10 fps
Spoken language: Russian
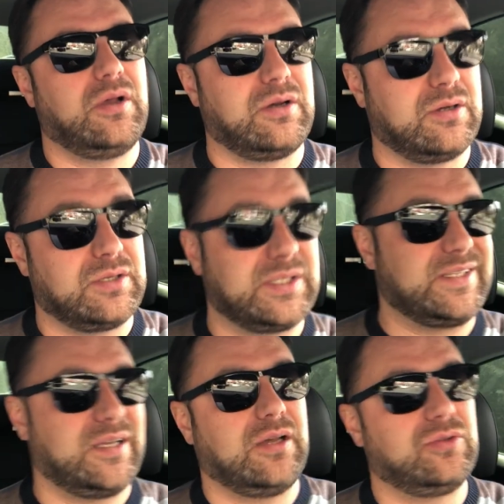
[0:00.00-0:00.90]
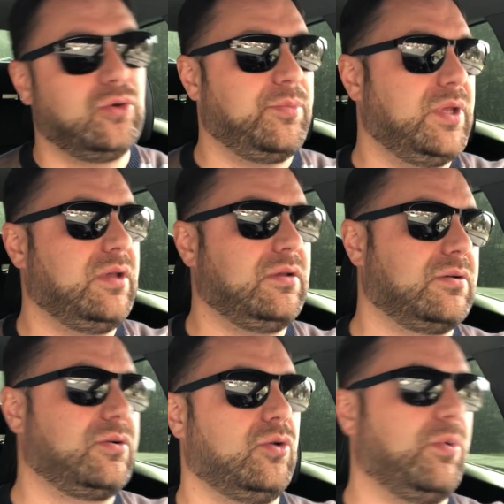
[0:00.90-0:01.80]
с экономией,
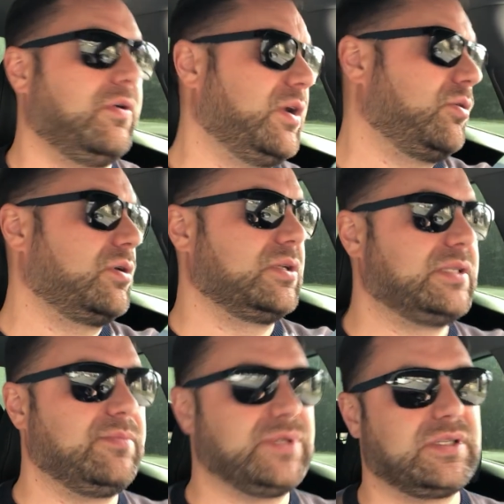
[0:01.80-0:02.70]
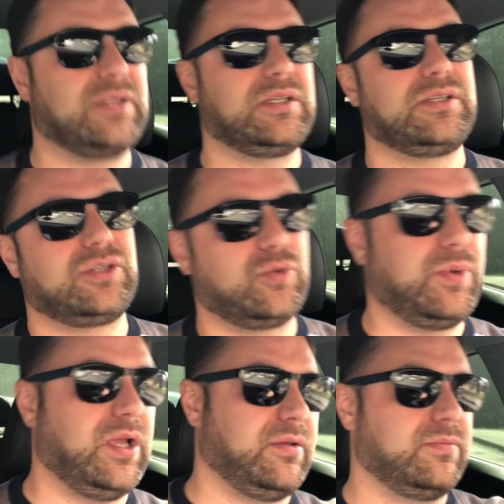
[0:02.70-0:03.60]
грубо говоря, около 700 тысяч
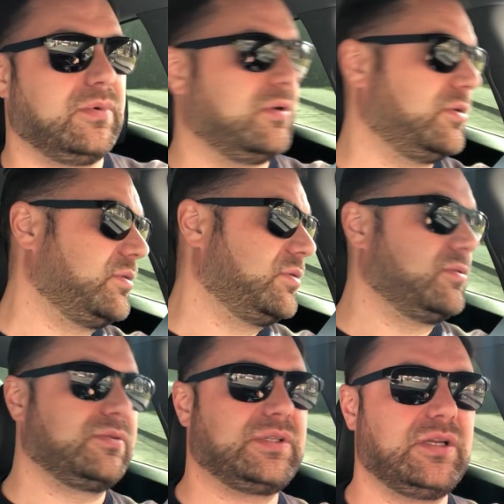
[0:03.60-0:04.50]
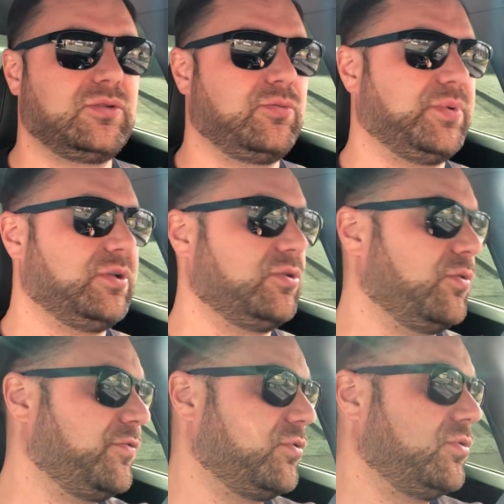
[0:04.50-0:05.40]
рублей. Цену,
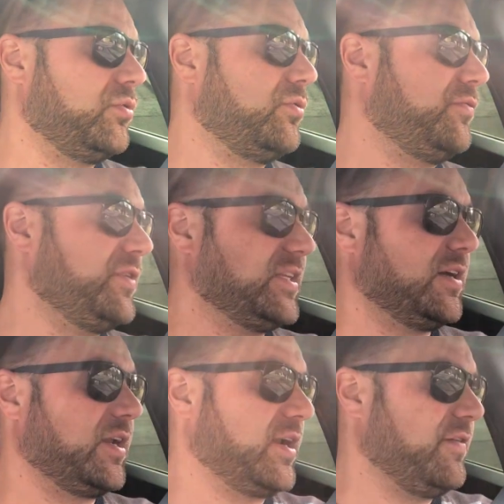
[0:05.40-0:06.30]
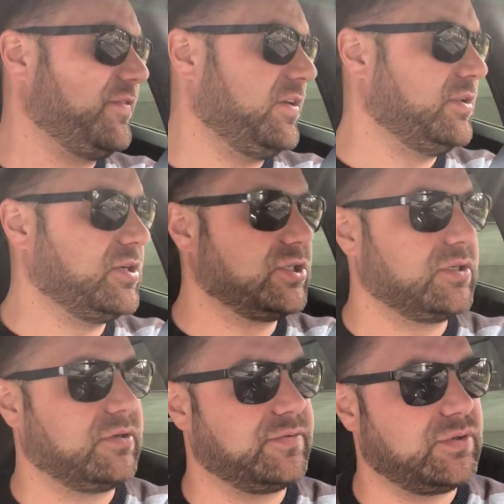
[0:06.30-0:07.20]
планировку, фотографии
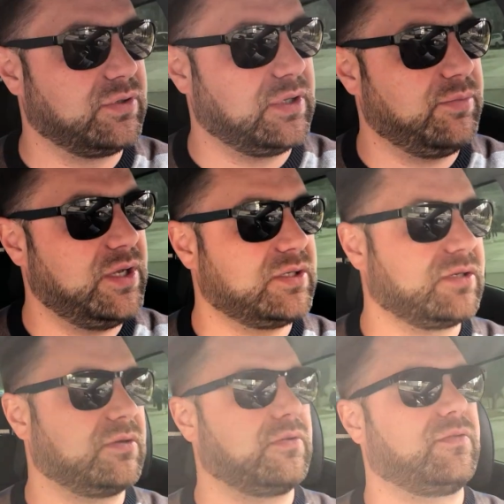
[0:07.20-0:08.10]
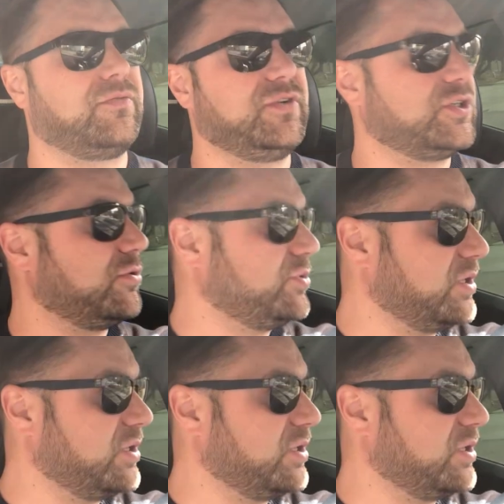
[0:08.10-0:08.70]
даже, все это имеется, вышлю